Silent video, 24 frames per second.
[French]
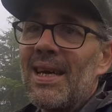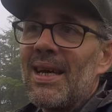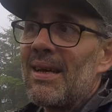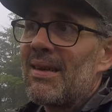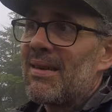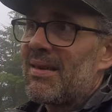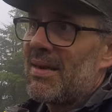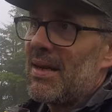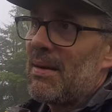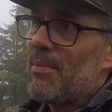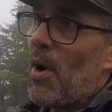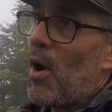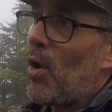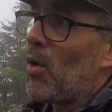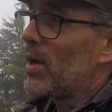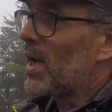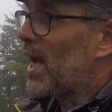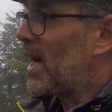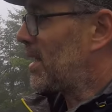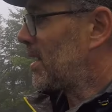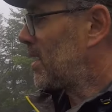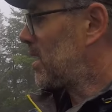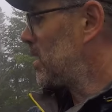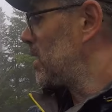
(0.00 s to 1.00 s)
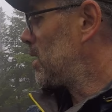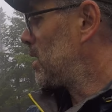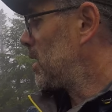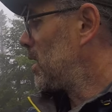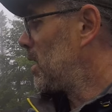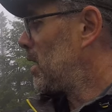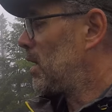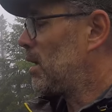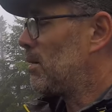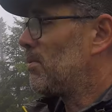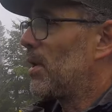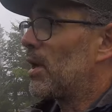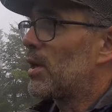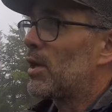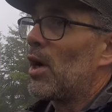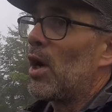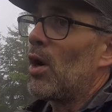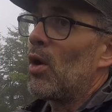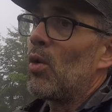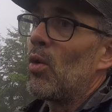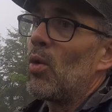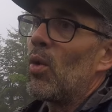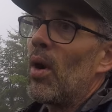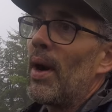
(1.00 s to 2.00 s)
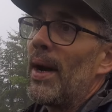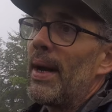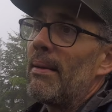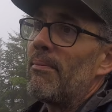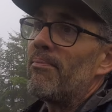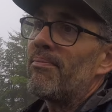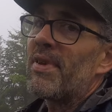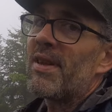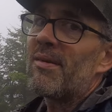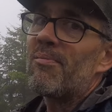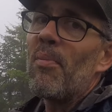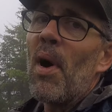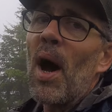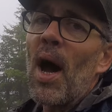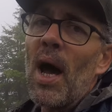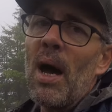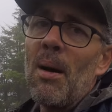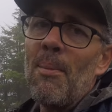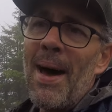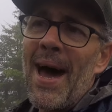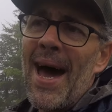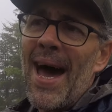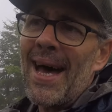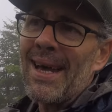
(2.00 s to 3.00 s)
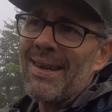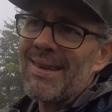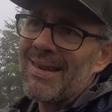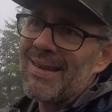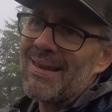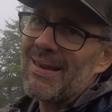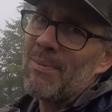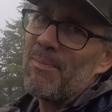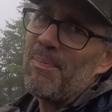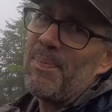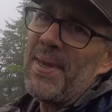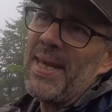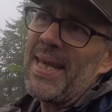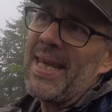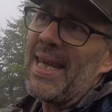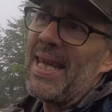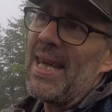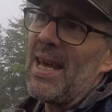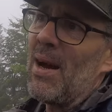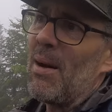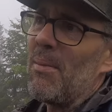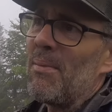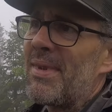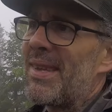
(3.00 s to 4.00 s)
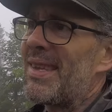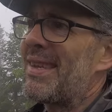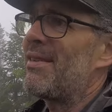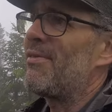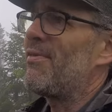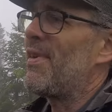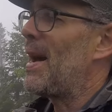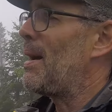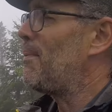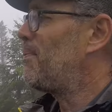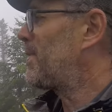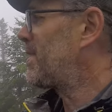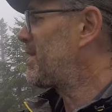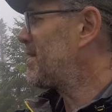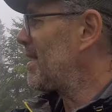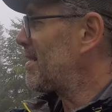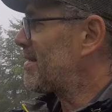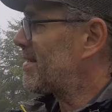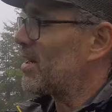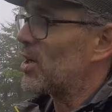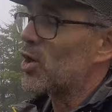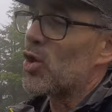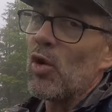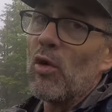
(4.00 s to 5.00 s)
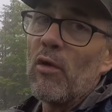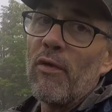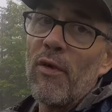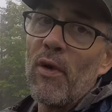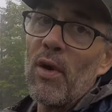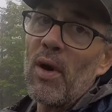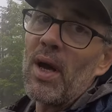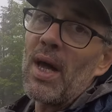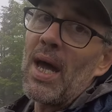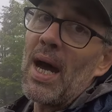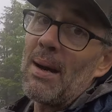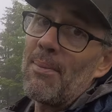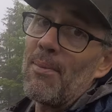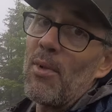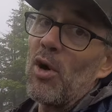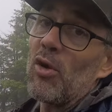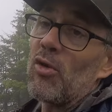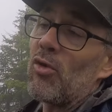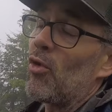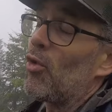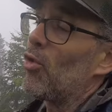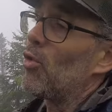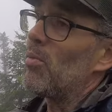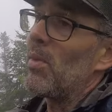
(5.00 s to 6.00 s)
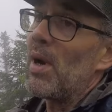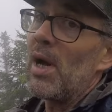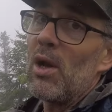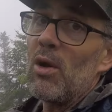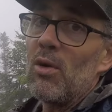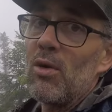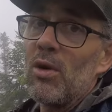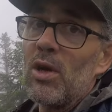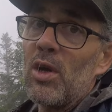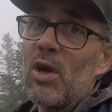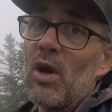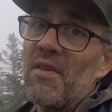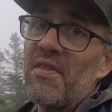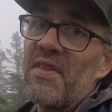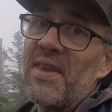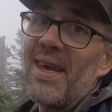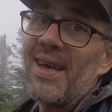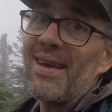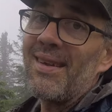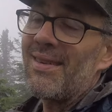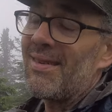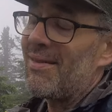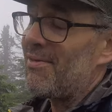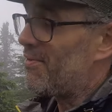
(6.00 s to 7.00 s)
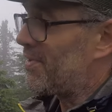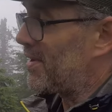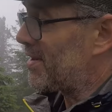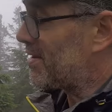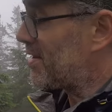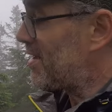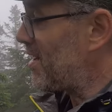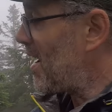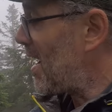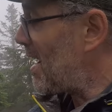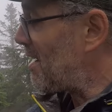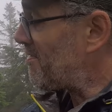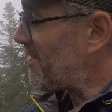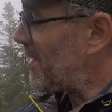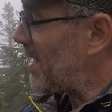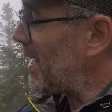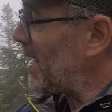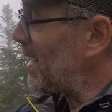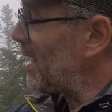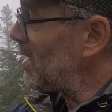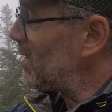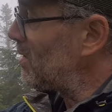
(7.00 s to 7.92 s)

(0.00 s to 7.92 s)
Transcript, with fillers: C'est bon quand, que, a une petite baramasse, puis qu'il y a un petit vent, puis que ça sèche au fur et à mesure. Mais là, le Gore-Tex, il fait ce qu'il a à faire.